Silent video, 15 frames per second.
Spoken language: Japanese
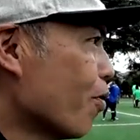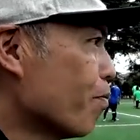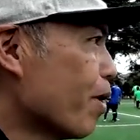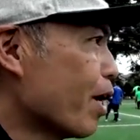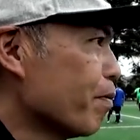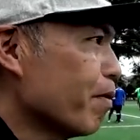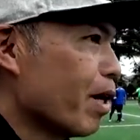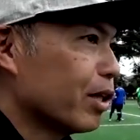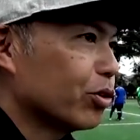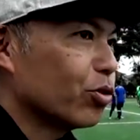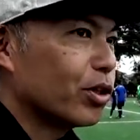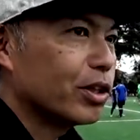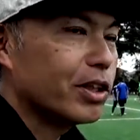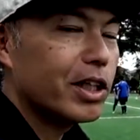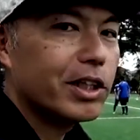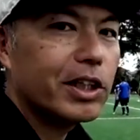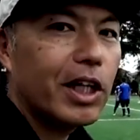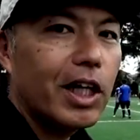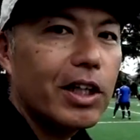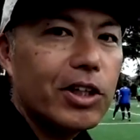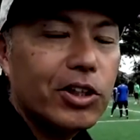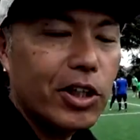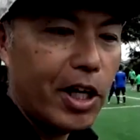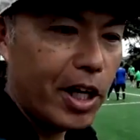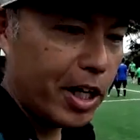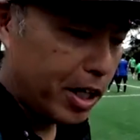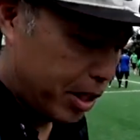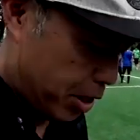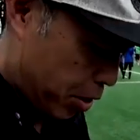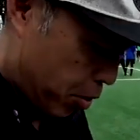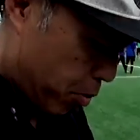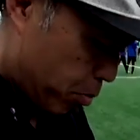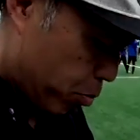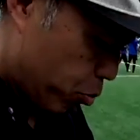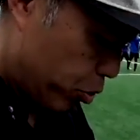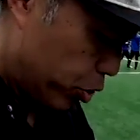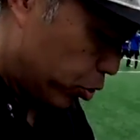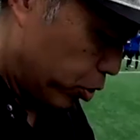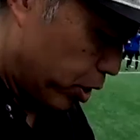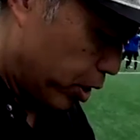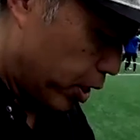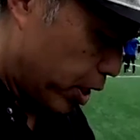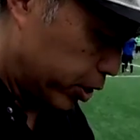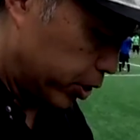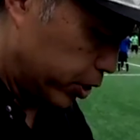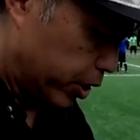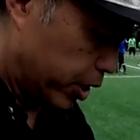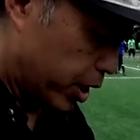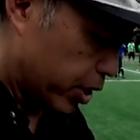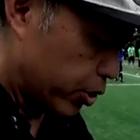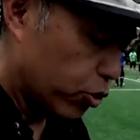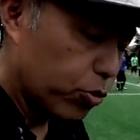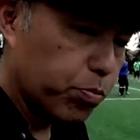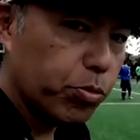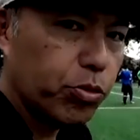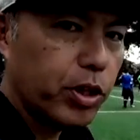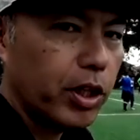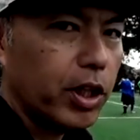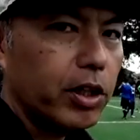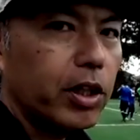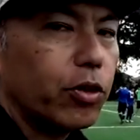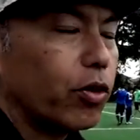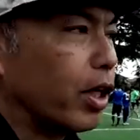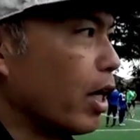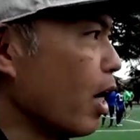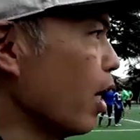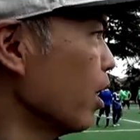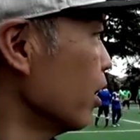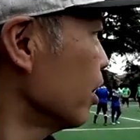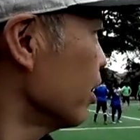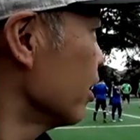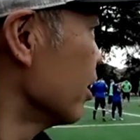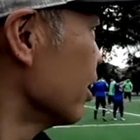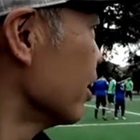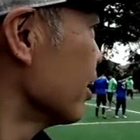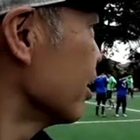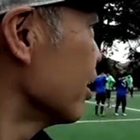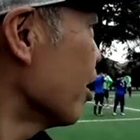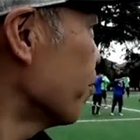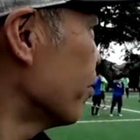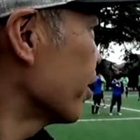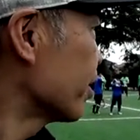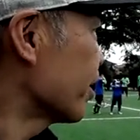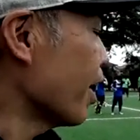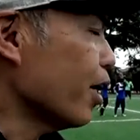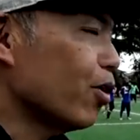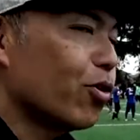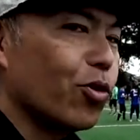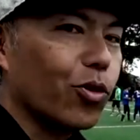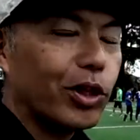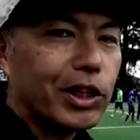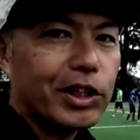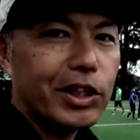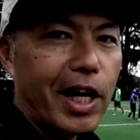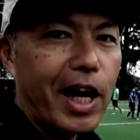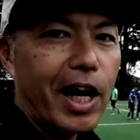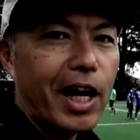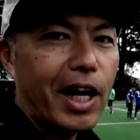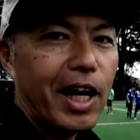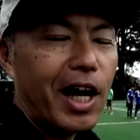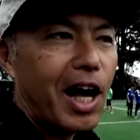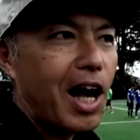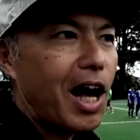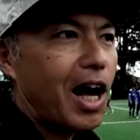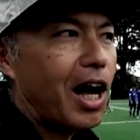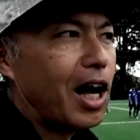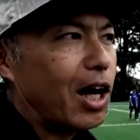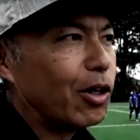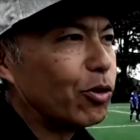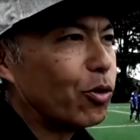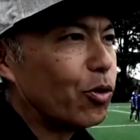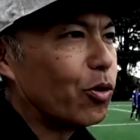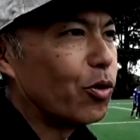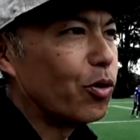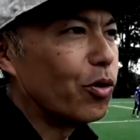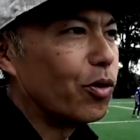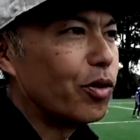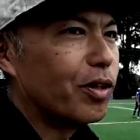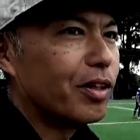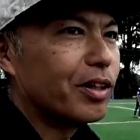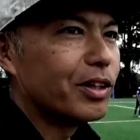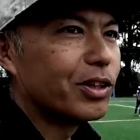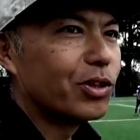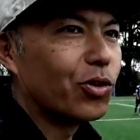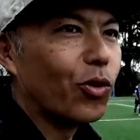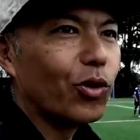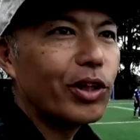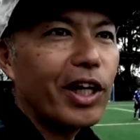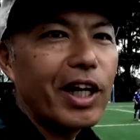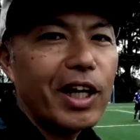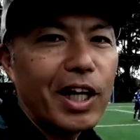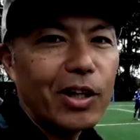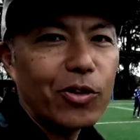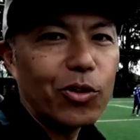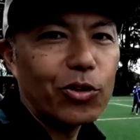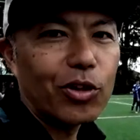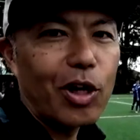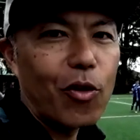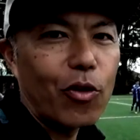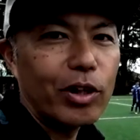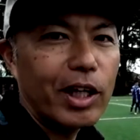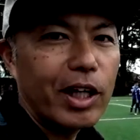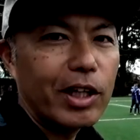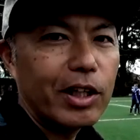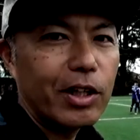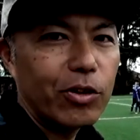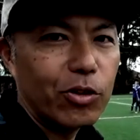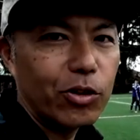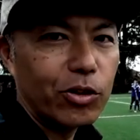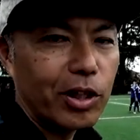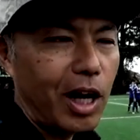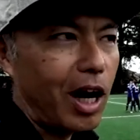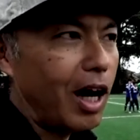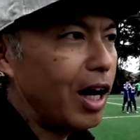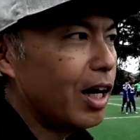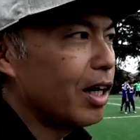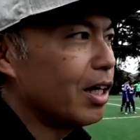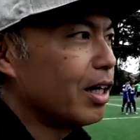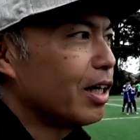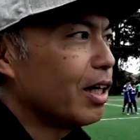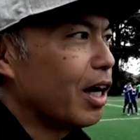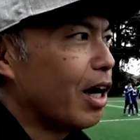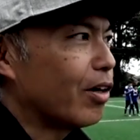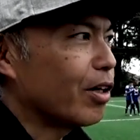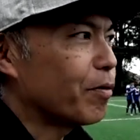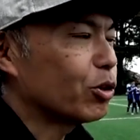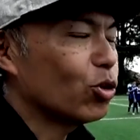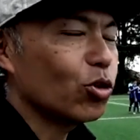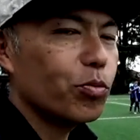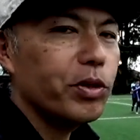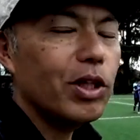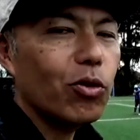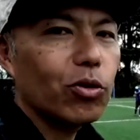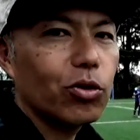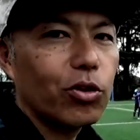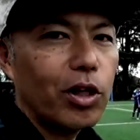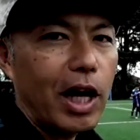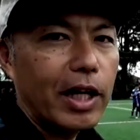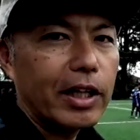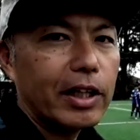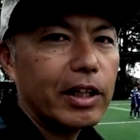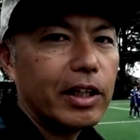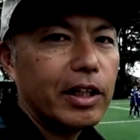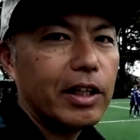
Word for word: まあ、今そうですね時間にしてもう開始してから20分ぐらい経ってるのかなやっぱり結構ですねあの想定外のことが行われているというかあのやっぱちょっと見たことのない